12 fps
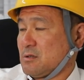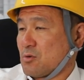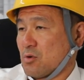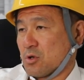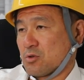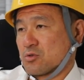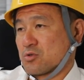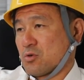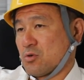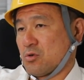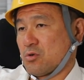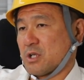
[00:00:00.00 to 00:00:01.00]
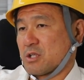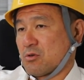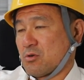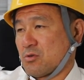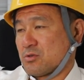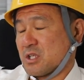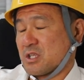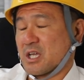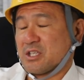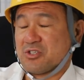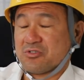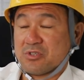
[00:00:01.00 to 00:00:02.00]
これ塗装だと絶
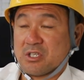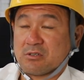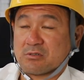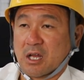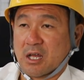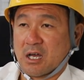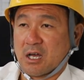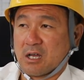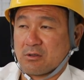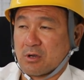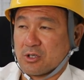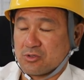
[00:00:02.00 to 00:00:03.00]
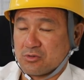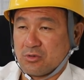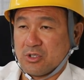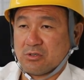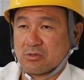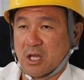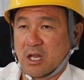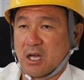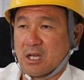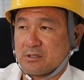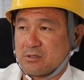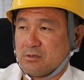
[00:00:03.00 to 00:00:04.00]
対20人区だなとか15人区だ
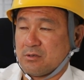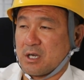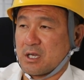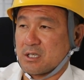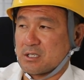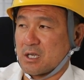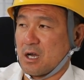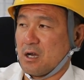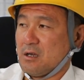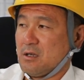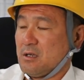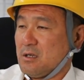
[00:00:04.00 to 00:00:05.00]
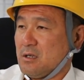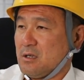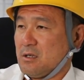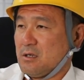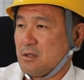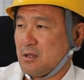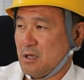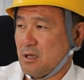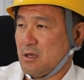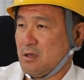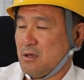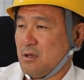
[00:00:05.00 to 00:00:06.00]
なっていう話が
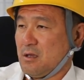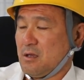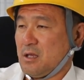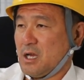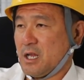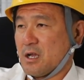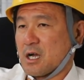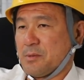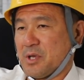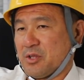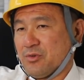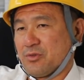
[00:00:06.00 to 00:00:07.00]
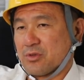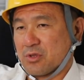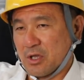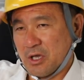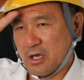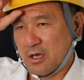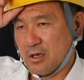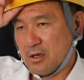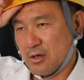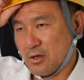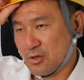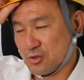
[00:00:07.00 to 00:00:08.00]
ね屋根壁塗って
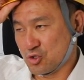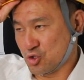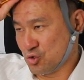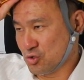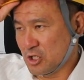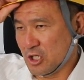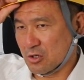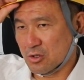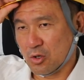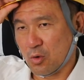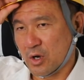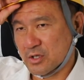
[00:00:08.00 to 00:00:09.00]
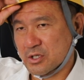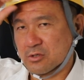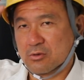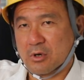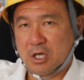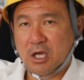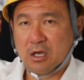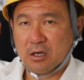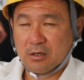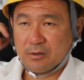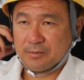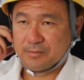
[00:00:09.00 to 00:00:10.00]
10人区で終わらせるとかね
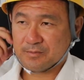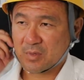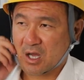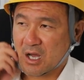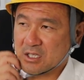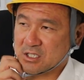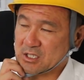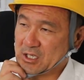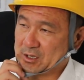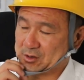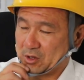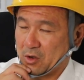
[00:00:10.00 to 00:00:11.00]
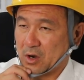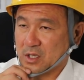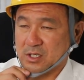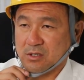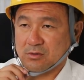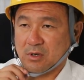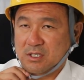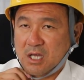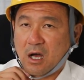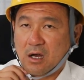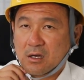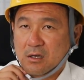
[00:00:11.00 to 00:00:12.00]
8人区で終わらせるとか
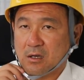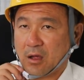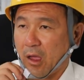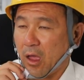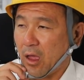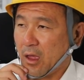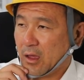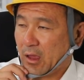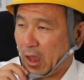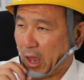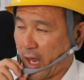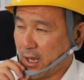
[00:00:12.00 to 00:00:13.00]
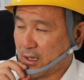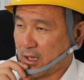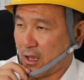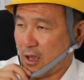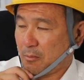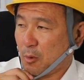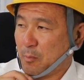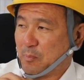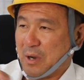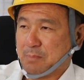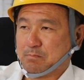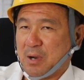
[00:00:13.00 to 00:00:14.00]
さいやいやもう
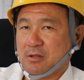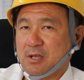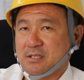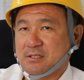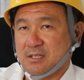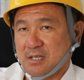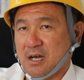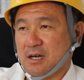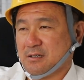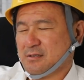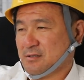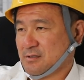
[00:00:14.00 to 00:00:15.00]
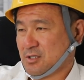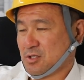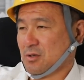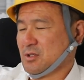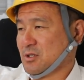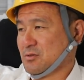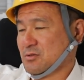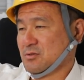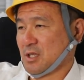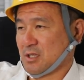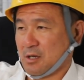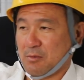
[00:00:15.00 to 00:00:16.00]
バリバリのがさ一人で塗る
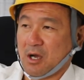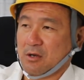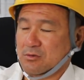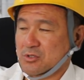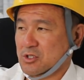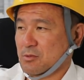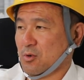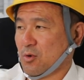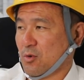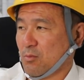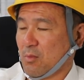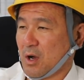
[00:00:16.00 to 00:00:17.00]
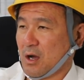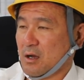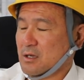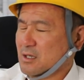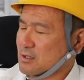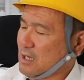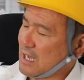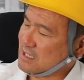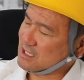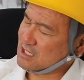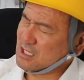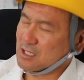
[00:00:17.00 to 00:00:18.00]
んだったら分かるうちでもまあ
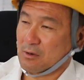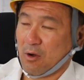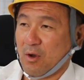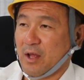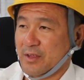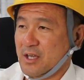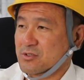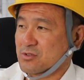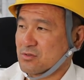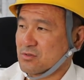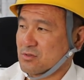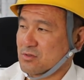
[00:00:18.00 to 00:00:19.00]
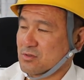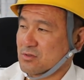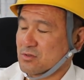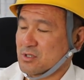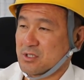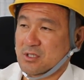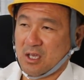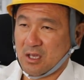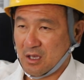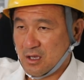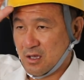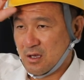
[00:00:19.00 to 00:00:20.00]
8人はおらんな十数人で
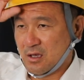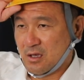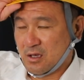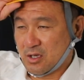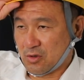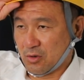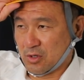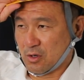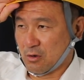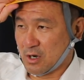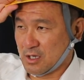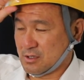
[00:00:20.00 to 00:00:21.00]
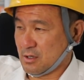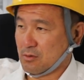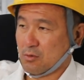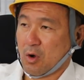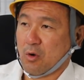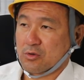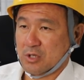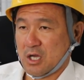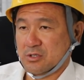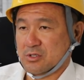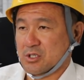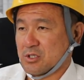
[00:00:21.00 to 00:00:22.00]
1人で分からせる子はおる
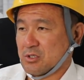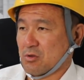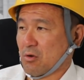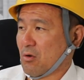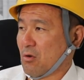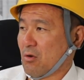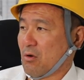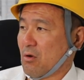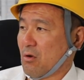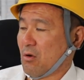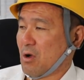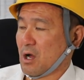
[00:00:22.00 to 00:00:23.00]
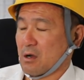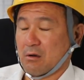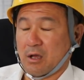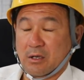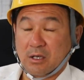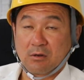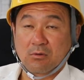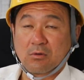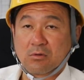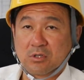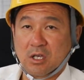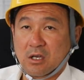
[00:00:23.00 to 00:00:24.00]
な月2と半ぐらい行ける
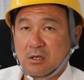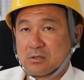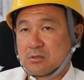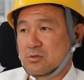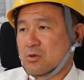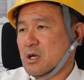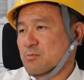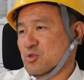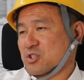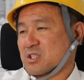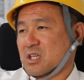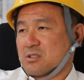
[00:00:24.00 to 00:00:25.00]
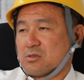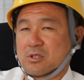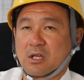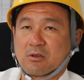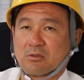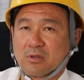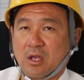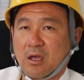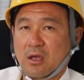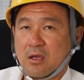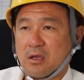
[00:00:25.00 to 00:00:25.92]
子おるでそこからもう絶対1人でやるけどね